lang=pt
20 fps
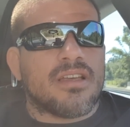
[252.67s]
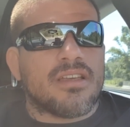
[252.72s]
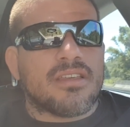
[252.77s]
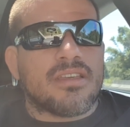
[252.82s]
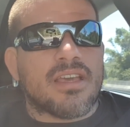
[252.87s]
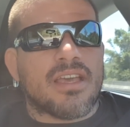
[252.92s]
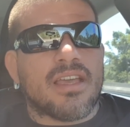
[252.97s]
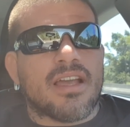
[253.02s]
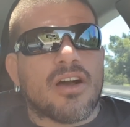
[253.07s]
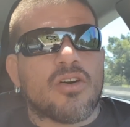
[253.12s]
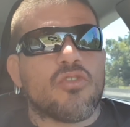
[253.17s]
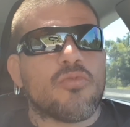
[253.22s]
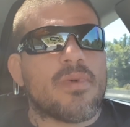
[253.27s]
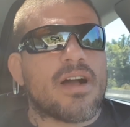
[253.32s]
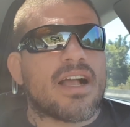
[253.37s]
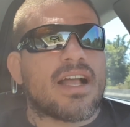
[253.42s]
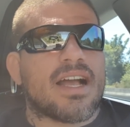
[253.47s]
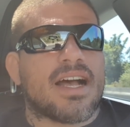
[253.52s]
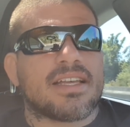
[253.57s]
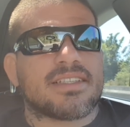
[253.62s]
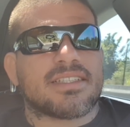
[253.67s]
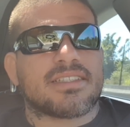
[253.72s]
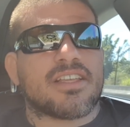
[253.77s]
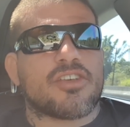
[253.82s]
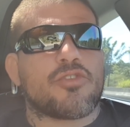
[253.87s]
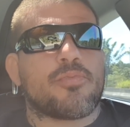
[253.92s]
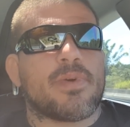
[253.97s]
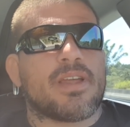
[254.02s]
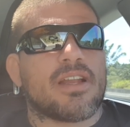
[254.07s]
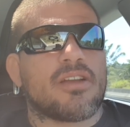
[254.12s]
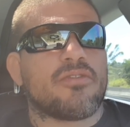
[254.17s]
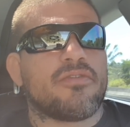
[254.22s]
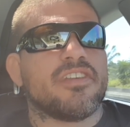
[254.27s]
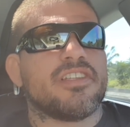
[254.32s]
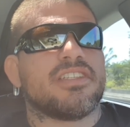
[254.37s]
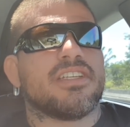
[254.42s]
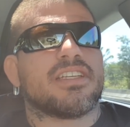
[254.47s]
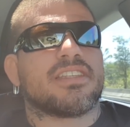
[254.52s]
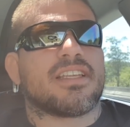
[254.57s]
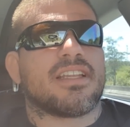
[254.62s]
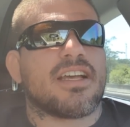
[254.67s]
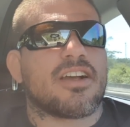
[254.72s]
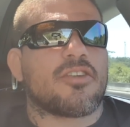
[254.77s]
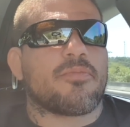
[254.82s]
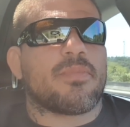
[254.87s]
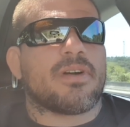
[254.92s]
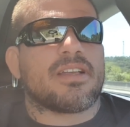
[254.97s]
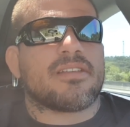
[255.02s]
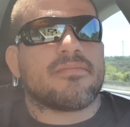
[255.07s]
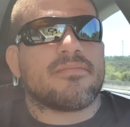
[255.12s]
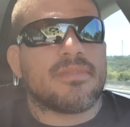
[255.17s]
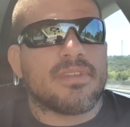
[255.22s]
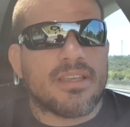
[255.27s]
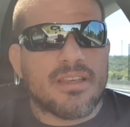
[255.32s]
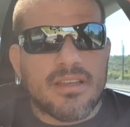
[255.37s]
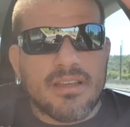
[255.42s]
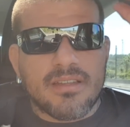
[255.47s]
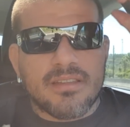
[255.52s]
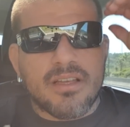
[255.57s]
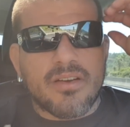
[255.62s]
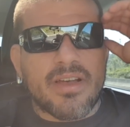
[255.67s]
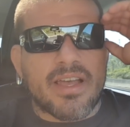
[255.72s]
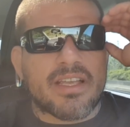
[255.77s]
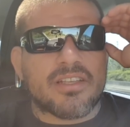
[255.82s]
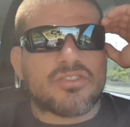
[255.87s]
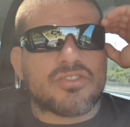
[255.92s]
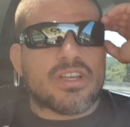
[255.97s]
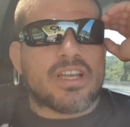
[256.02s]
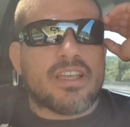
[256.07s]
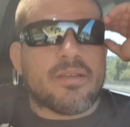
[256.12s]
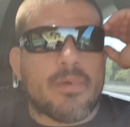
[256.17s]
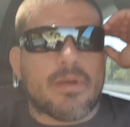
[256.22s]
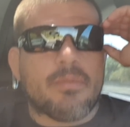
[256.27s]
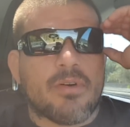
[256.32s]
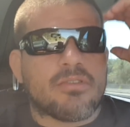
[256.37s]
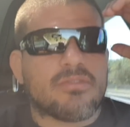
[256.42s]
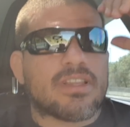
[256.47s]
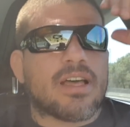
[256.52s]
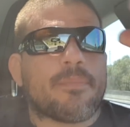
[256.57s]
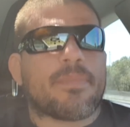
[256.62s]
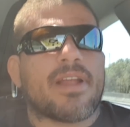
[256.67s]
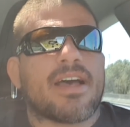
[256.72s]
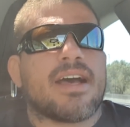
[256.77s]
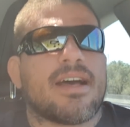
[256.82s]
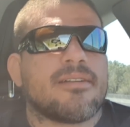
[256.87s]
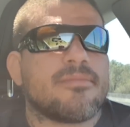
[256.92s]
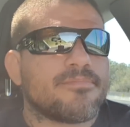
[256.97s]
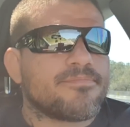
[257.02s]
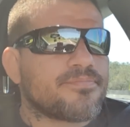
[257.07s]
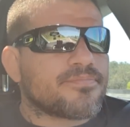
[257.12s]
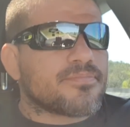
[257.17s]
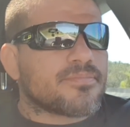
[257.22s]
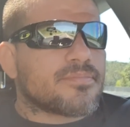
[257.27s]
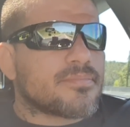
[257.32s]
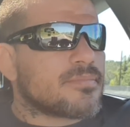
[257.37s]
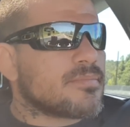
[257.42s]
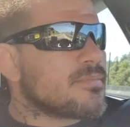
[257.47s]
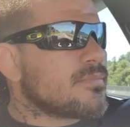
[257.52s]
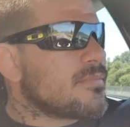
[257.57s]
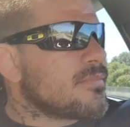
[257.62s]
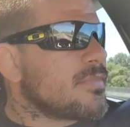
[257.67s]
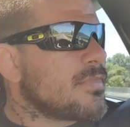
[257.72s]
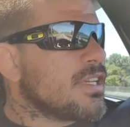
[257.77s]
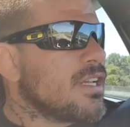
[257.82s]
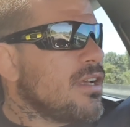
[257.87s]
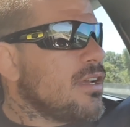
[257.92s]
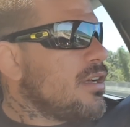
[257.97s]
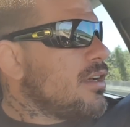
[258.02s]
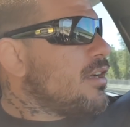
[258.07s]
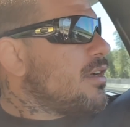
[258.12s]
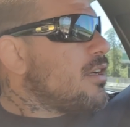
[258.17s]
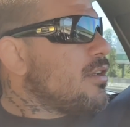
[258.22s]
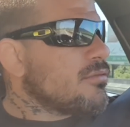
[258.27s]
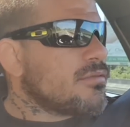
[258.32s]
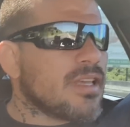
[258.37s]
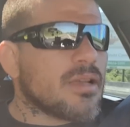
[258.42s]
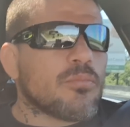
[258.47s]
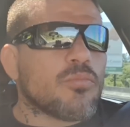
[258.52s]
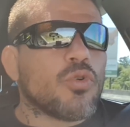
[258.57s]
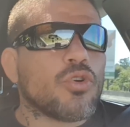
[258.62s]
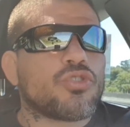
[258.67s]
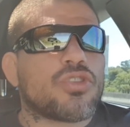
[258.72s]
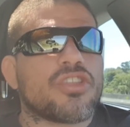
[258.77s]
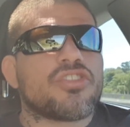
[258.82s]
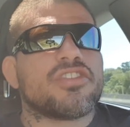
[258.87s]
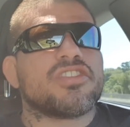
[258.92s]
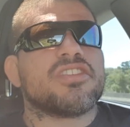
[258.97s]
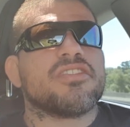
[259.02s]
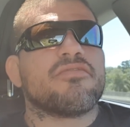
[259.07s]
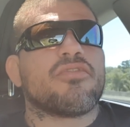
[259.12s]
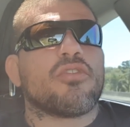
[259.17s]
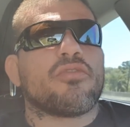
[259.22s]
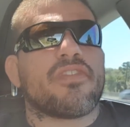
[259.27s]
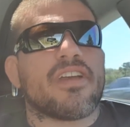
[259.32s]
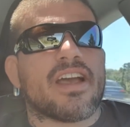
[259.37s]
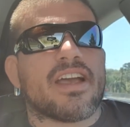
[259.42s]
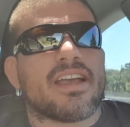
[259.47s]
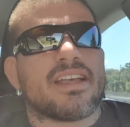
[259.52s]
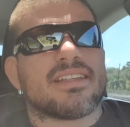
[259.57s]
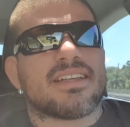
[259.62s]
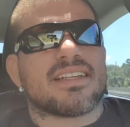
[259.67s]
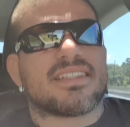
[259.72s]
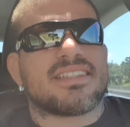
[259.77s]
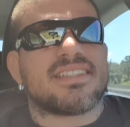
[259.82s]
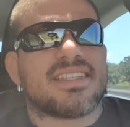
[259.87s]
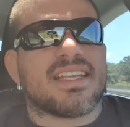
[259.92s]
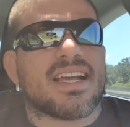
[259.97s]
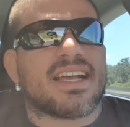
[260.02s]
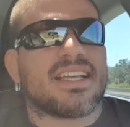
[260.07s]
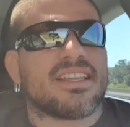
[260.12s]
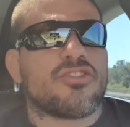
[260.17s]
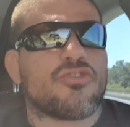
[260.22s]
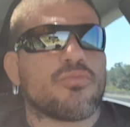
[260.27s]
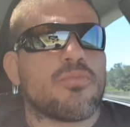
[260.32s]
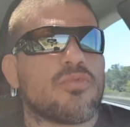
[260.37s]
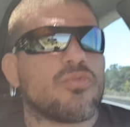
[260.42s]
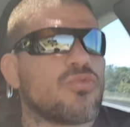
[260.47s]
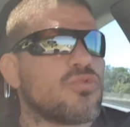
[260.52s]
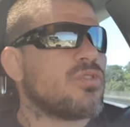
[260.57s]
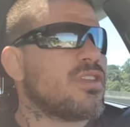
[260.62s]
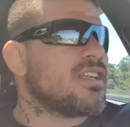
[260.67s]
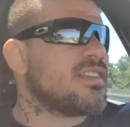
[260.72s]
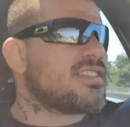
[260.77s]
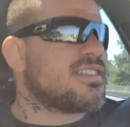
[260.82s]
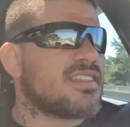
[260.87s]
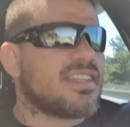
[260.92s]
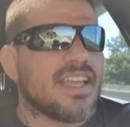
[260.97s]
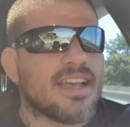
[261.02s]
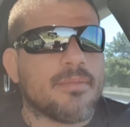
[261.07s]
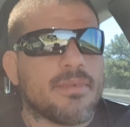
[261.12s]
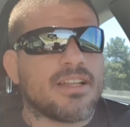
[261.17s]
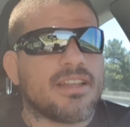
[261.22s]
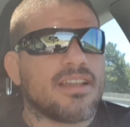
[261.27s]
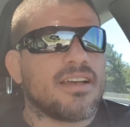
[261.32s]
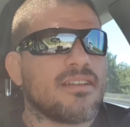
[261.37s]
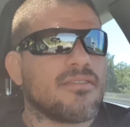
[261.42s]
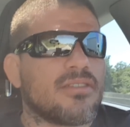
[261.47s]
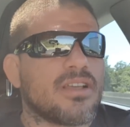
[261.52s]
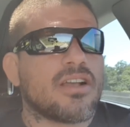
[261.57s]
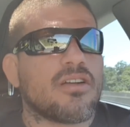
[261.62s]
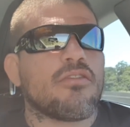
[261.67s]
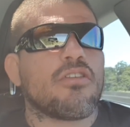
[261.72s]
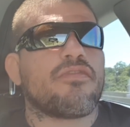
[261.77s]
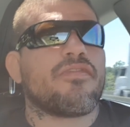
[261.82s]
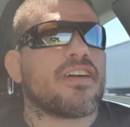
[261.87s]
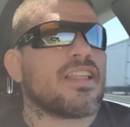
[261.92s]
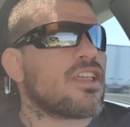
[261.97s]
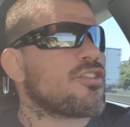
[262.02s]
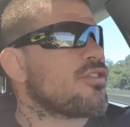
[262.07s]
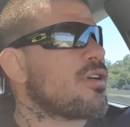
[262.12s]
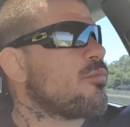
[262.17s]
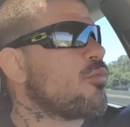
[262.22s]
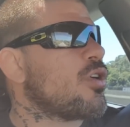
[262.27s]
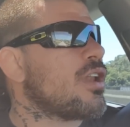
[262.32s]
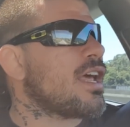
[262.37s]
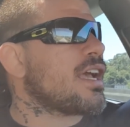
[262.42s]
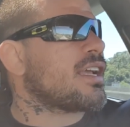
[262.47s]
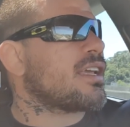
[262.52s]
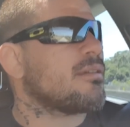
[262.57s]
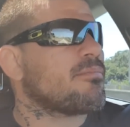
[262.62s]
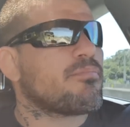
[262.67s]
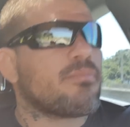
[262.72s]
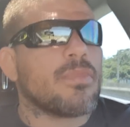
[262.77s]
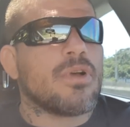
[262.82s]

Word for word: quem arruma a casa tá esperando visita, né, compadre? Então é isso aí, meu irmão. Não dá pra tem muito a desenvolver acerca de um, desse tema, né? O que, que, eu vou falar de uma mulher que